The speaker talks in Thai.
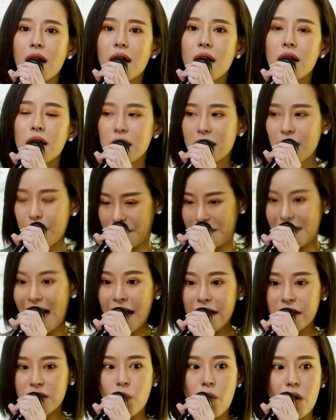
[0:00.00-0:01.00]
หรือกับใจ
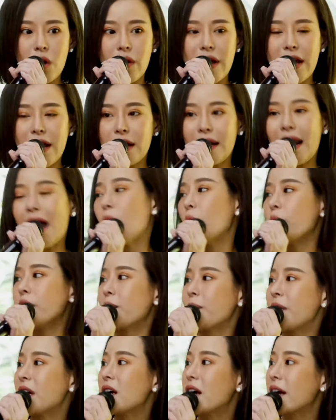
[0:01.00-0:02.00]
ตัวเราเองเรา
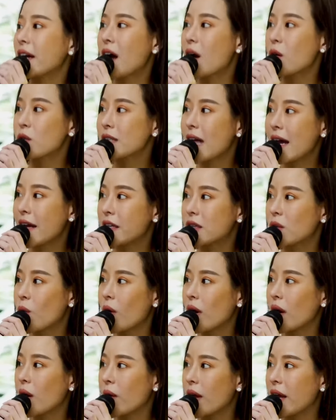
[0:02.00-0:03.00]
ยังไม่เคยเข้าใจตั
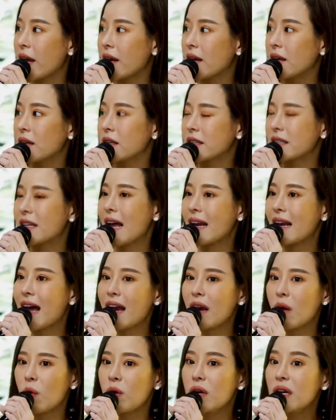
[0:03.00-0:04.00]
วเราเองเลยแต่
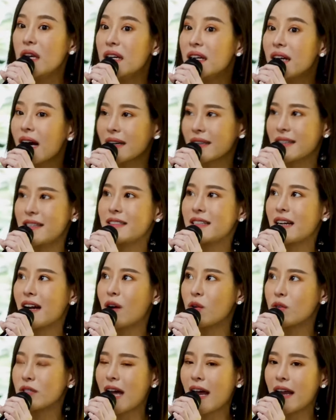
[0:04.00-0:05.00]
ถ้าเราเลือกที่จะ
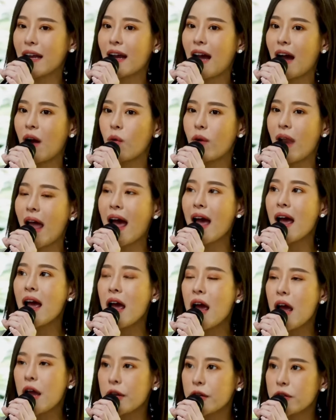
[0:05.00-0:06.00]
เข้าใจเขาและ
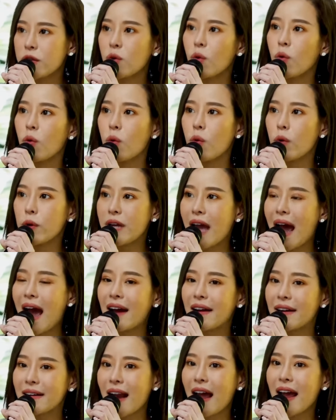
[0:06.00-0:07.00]
อยู่อย่า
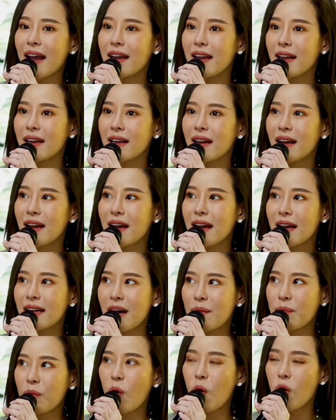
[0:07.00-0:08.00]
งไร
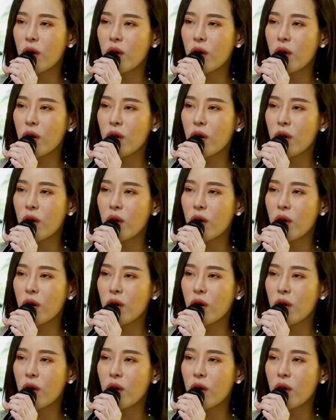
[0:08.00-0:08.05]
กับค